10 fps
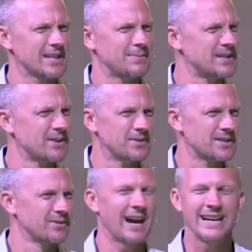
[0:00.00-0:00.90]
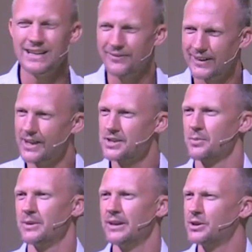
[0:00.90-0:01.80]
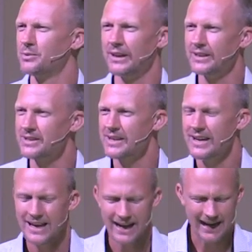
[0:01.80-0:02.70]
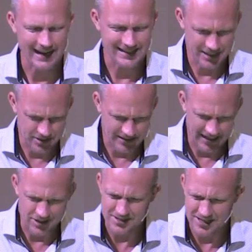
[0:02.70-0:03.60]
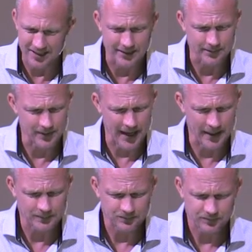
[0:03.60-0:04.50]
as pessoas estão ainda falando sobre ele, como eles ah, têm saudades dele. Né?